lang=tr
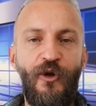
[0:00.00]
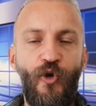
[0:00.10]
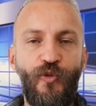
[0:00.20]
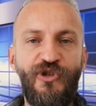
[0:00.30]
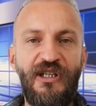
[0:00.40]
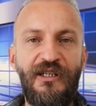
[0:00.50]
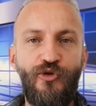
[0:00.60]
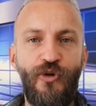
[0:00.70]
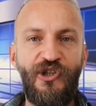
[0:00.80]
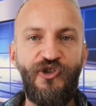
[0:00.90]
Önümüzdeki
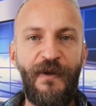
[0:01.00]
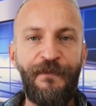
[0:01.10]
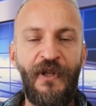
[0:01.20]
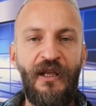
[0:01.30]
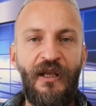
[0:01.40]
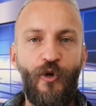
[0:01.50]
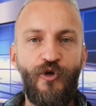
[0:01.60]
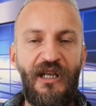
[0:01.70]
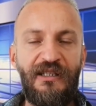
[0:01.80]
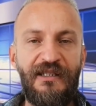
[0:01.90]
süreçte
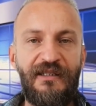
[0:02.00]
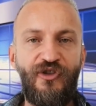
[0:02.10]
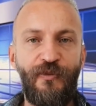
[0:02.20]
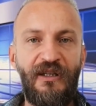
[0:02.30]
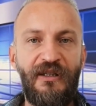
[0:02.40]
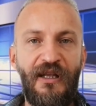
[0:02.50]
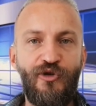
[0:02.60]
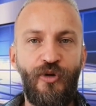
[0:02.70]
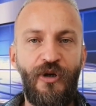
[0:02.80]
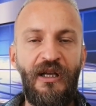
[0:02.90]
özellikle seçimlerden
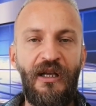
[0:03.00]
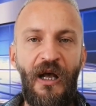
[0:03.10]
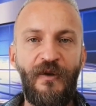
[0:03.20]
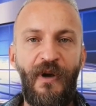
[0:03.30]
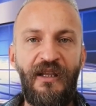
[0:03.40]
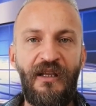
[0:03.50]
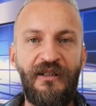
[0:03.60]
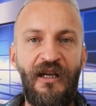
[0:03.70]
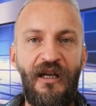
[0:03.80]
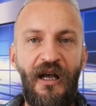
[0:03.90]
sonra
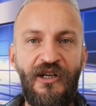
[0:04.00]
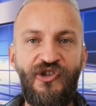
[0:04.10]
Almanya'da